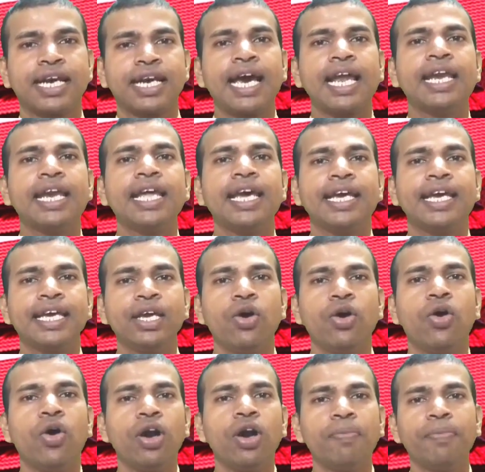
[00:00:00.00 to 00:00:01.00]
करने की
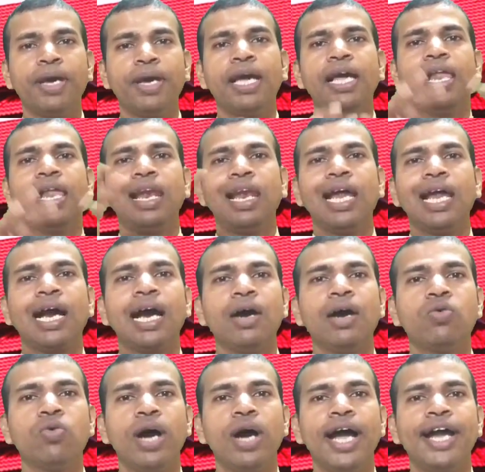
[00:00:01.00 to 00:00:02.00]
होड़ में लगा
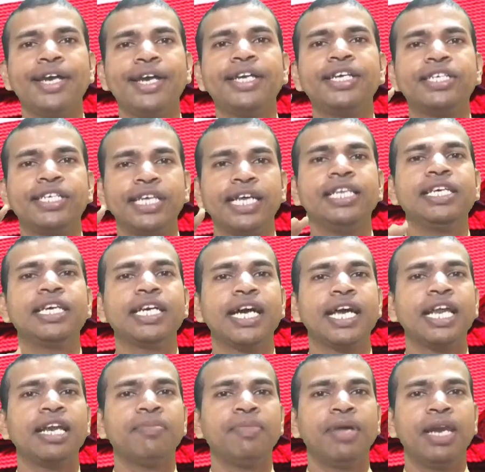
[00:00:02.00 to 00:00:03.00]
हुआ है
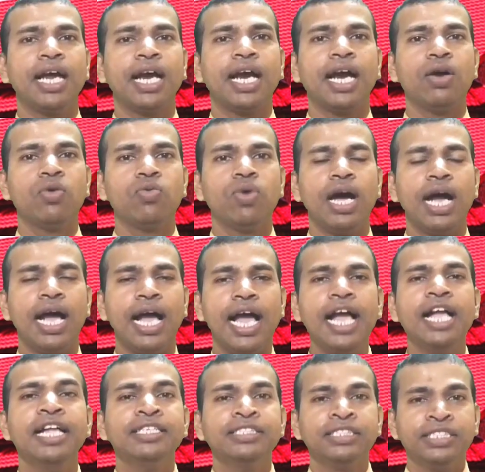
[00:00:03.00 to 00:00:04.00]
डिजिटलीकरण में लगा हुआ
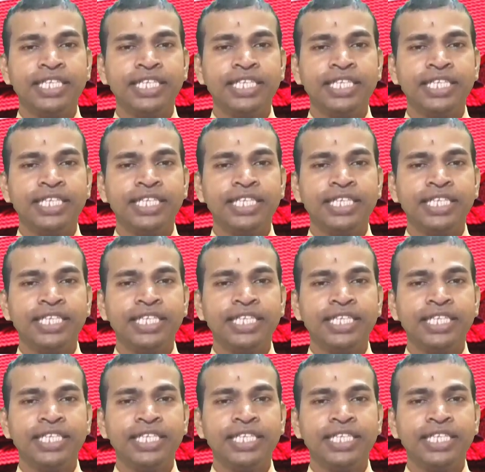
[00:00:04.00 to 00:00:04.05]
है